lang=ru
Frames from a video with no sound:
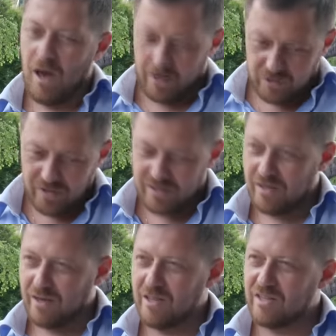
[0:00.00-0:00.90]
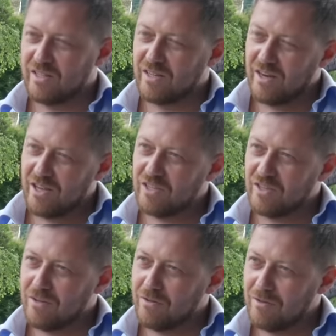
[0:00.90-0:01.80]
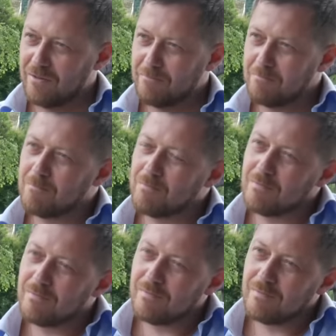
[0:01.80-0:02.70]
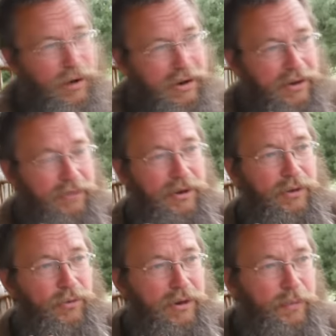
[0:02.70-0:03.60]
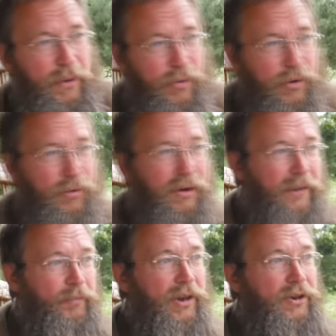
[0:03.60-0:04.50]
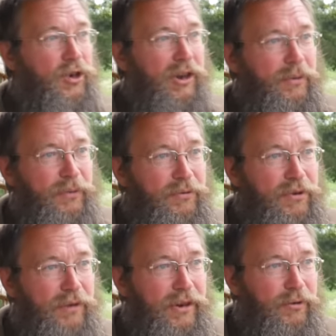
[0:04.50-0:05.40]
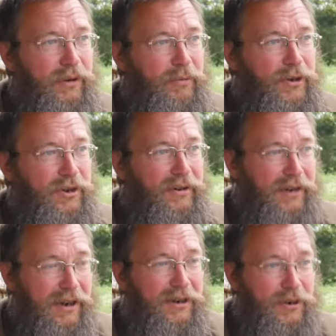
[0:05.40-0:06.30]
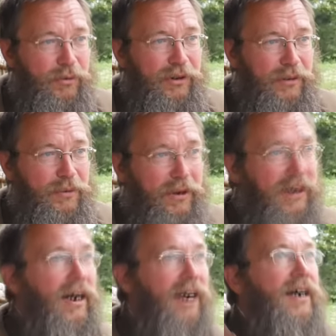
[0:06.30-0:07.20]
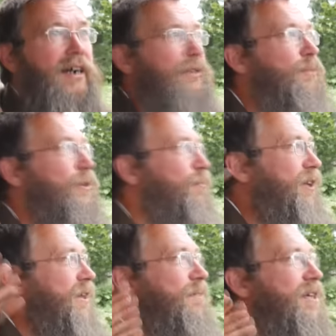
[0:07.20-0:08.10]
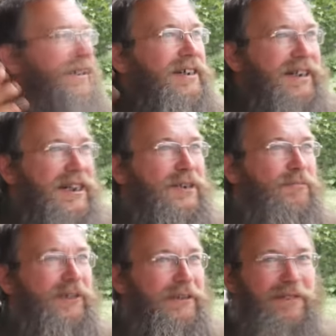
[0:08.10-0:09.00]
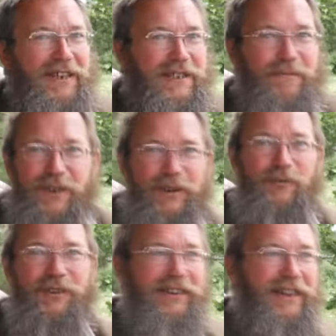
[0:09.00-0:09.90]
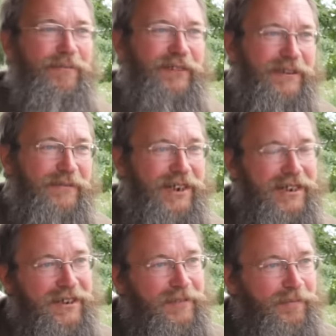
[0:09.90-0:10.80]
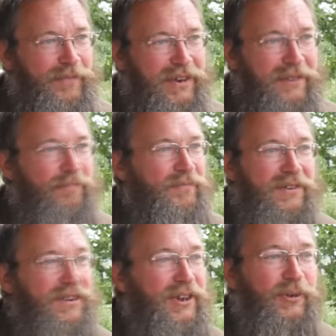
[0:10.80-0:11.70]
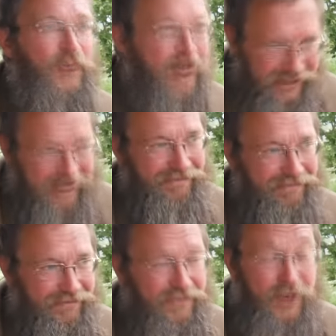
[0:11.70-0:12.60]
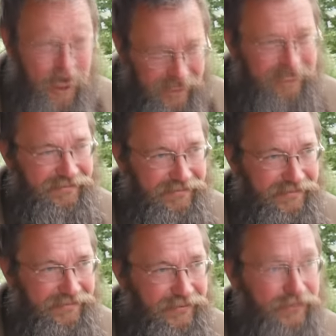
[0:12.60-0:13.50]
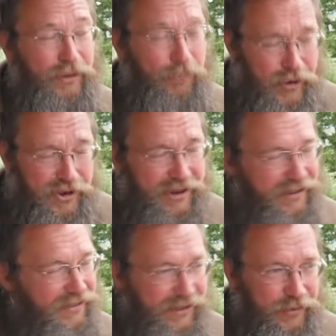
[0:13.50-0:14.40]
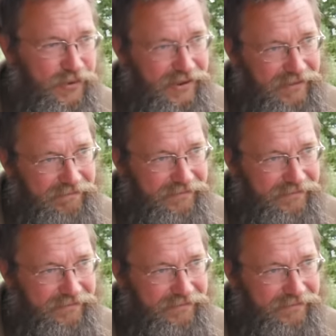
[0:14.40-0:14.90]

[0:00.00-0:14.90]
А государственные и, границы и, сохранятся? Нет? И вот эти, знаете, тех, хотят выкинуть на помойку, они жалобно взывают обычно как раз вот этими словами: А как же, мы же потребители, а как же потребление, мы же нужны для потребления. Ну, логично, да. Не нужны. Все. Вы больше не нужны.